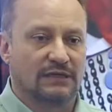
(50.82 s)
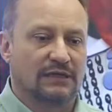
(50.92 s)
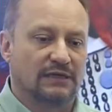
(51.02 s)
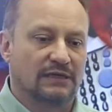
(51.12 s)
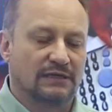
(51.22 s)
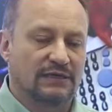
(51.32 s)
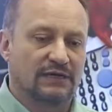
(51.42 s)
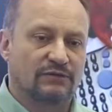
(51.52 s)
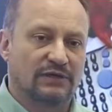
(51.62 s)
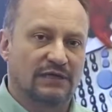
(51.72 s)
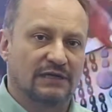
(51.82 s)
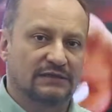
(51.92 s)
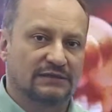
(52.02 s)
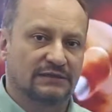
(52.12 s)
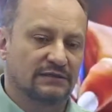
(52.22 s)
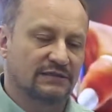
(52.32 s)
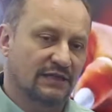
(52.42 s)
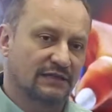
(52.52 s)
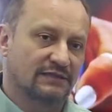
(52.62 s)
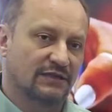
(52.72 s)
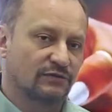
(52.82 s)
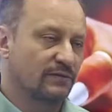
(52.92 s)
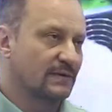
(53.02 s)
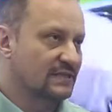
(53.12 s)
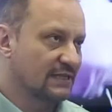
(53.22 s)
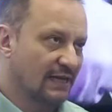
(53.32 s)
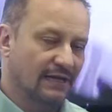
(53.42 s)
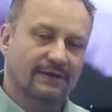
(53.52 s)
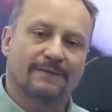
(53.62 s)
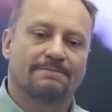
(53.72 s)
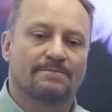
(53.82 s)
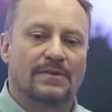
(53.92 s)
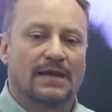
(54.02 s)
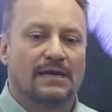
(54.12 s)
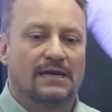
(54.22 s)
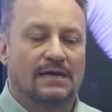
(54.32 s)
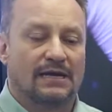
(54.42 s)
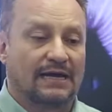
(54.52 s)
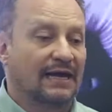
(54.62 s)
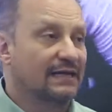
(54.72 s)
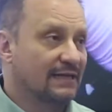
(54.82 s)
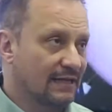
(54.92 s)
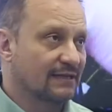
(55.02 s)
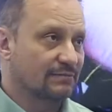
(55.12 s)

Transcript: eh, cada una de las sedes de la universidad. La calidad,